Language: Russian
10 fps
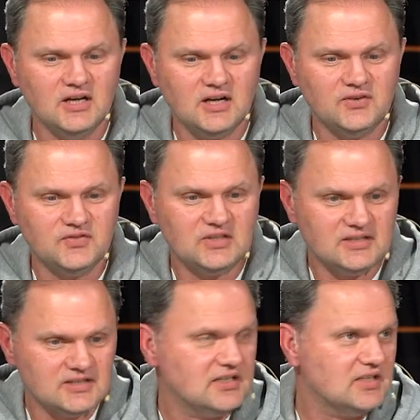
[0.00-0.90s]
а
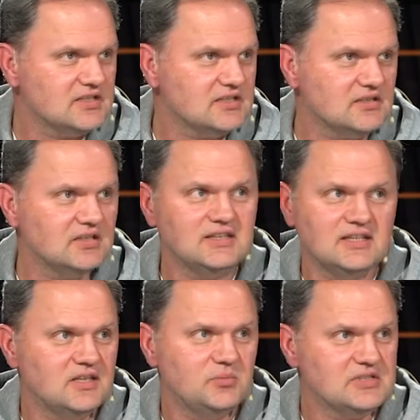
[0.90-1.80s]
в-третьих, как я сказал, это
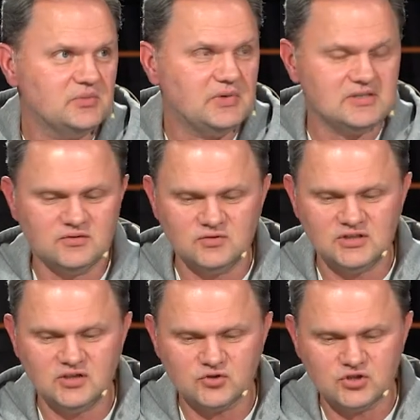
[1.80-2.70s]
небезопасно, то
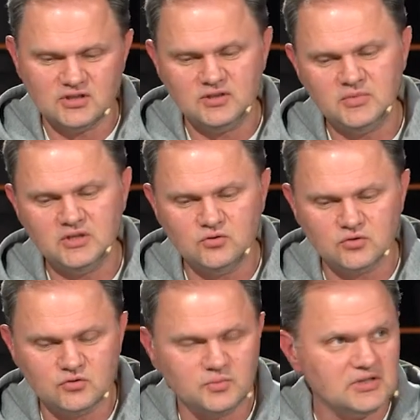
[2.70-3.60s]
есть я уже, имея
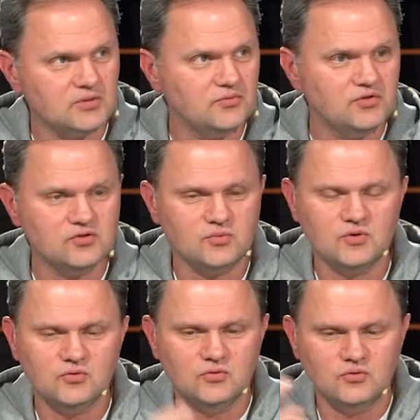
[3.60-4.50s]
доступ к этому видео,
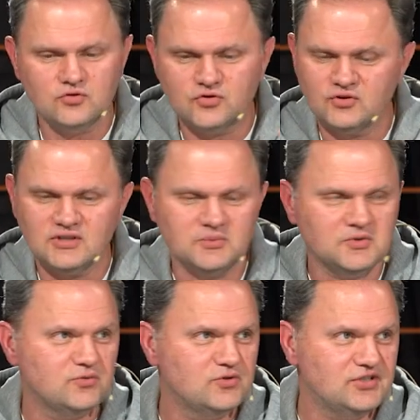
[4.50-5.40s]
могу что-то там
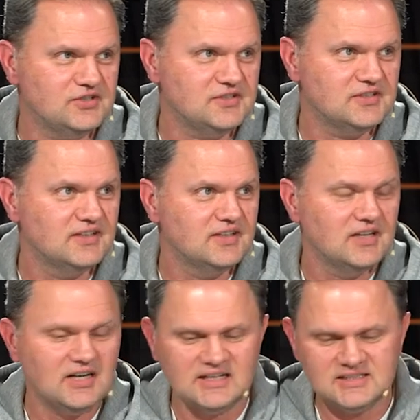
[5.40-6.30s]
накудесить.
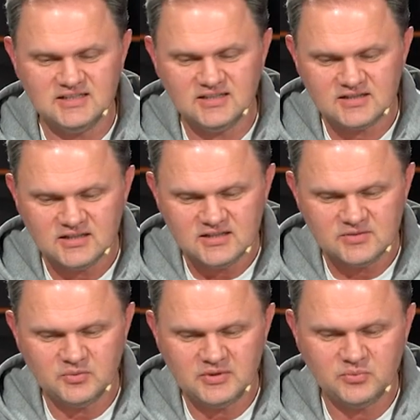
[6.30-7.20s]
А здесь
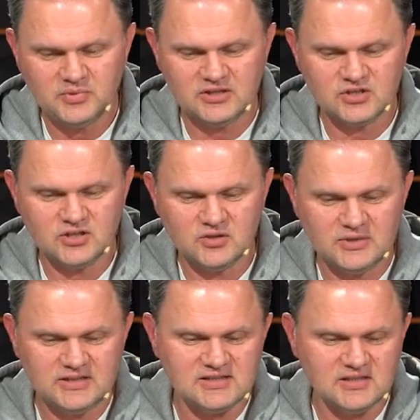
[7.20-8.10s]
с мобильным приложением
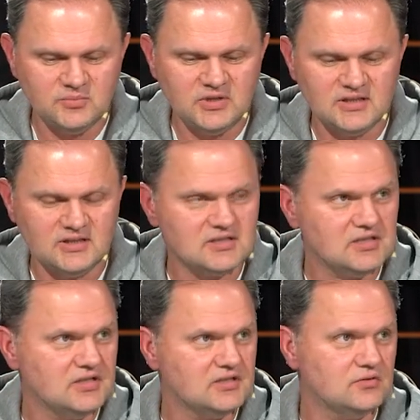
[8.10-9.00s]
это занимает
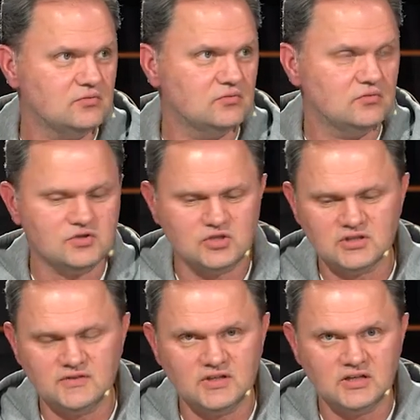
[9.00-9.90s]
несколько секунд. То есть
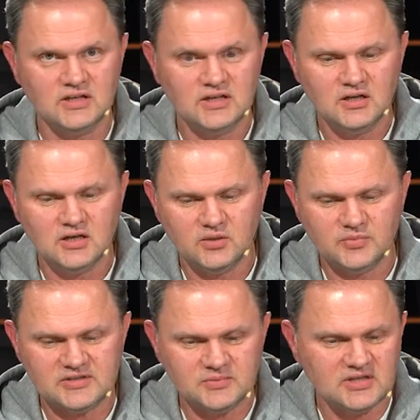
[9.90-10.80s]
человек, э,
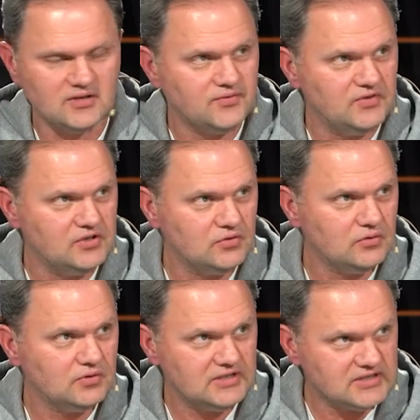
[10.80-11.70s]
просмотрев
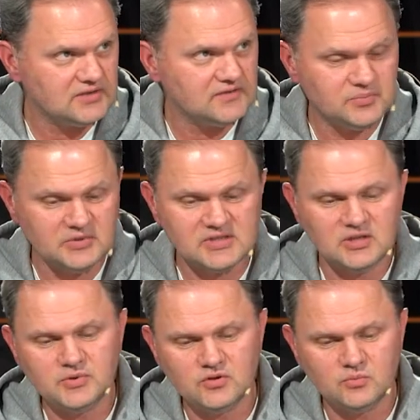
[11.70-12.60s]
видео из этого
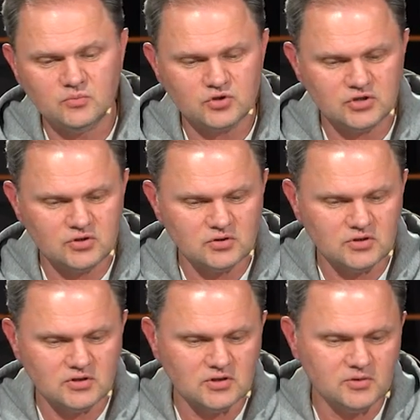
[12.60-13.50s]
списка, потом может
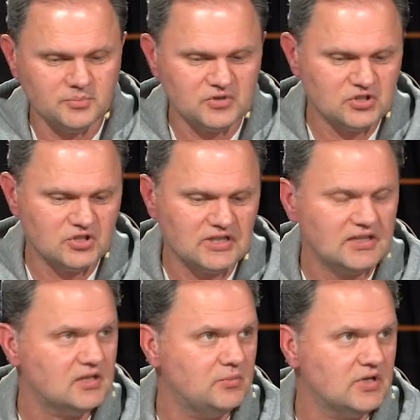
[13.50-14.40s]
э,
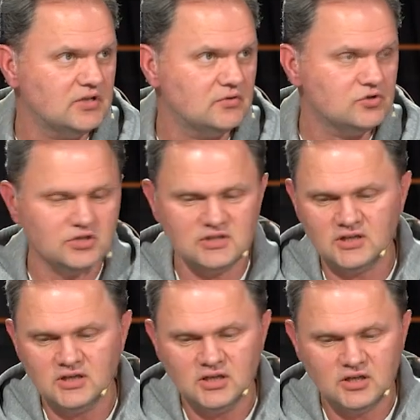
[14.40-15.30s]
считать номера
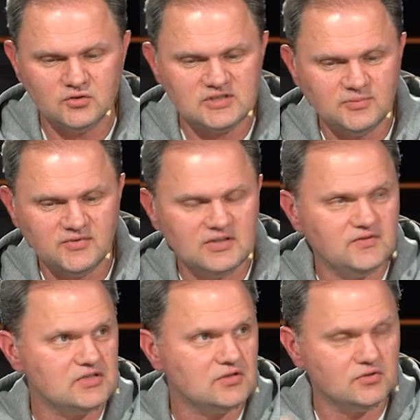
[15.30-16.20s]
нарушителя, и он забивает
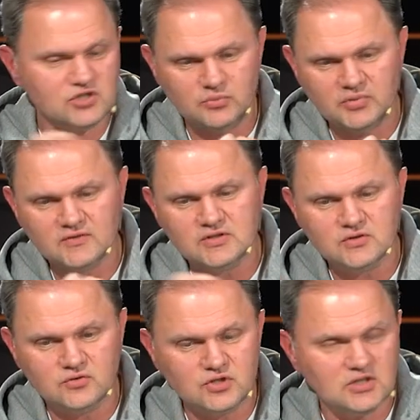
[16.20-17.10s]
две строчки. Первая
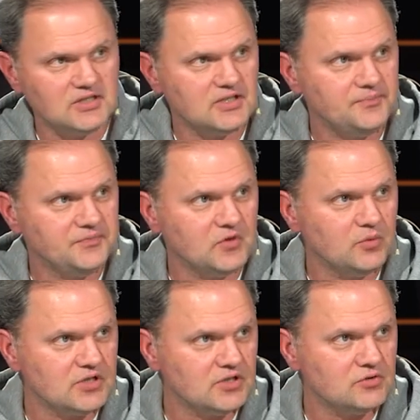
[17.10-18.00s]
строчка – это
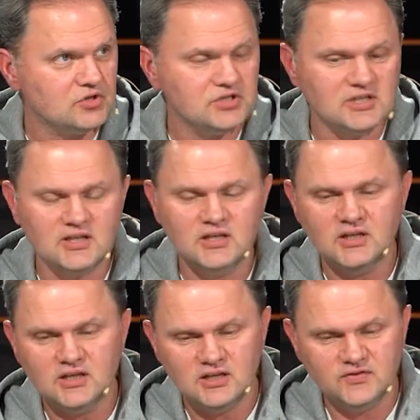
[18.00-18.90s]
номер нарушителя,
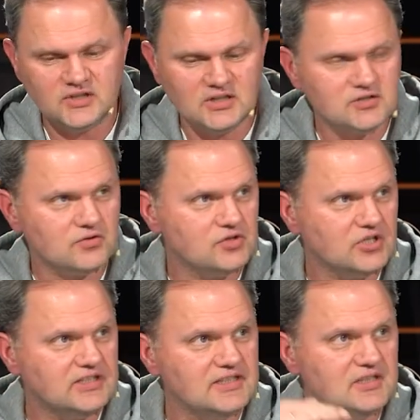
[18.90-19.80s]
и вторая
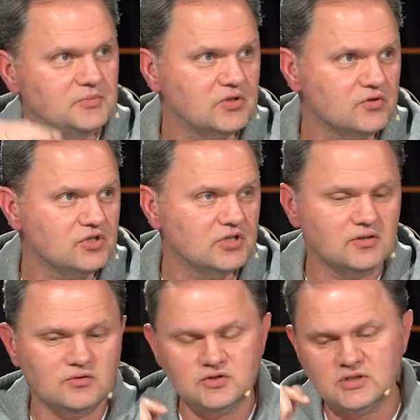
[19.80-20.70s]
строчка – это тип
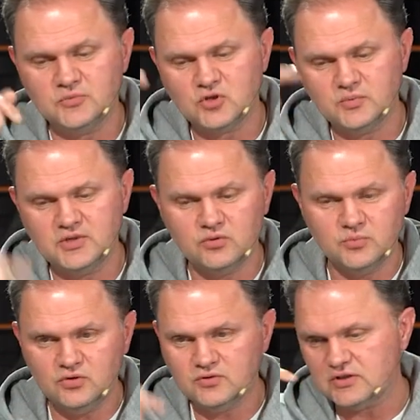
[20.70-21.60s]
нарушения. То есть там дроп-даун
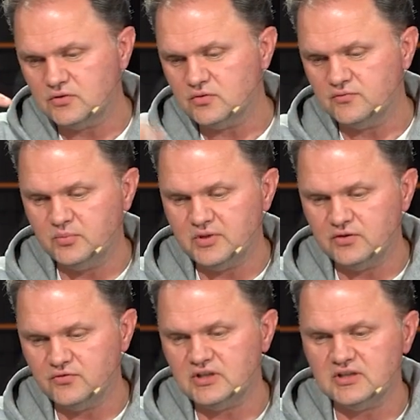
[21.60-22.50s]
меню, из которого он
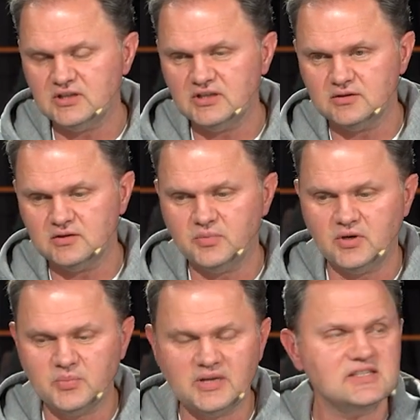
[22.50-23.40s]
выбирает вот этот, этот,
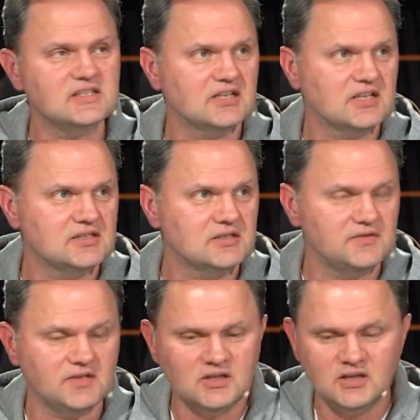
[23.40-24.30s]
например, проезд на красный
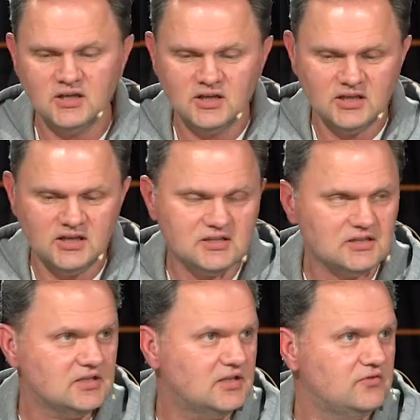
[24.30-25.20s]
свет. И
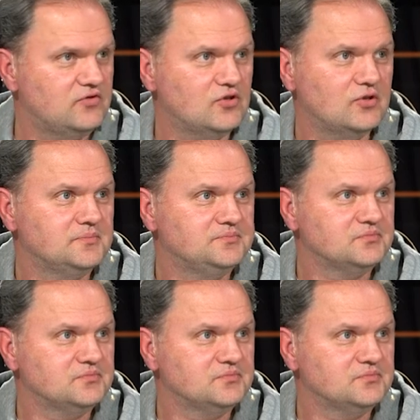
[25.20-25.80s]
отослать. Все,